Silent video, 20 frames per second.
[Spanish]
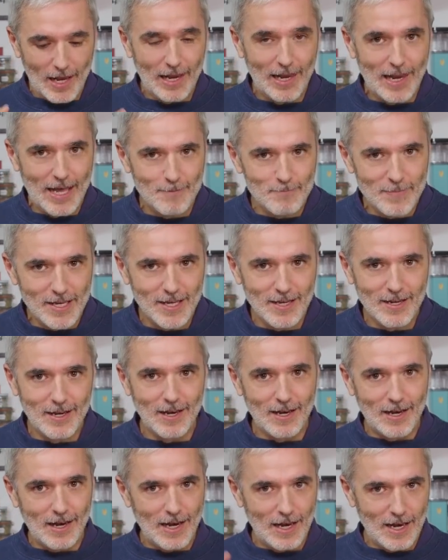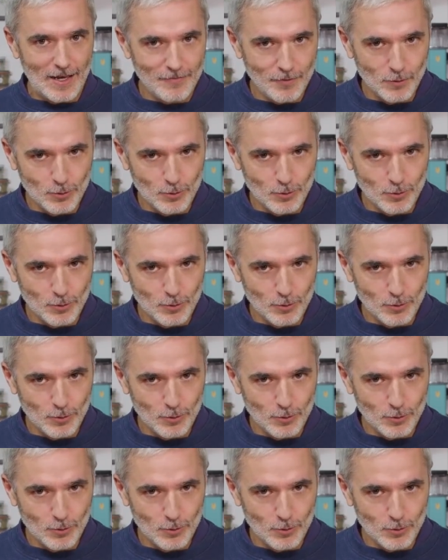La miel, la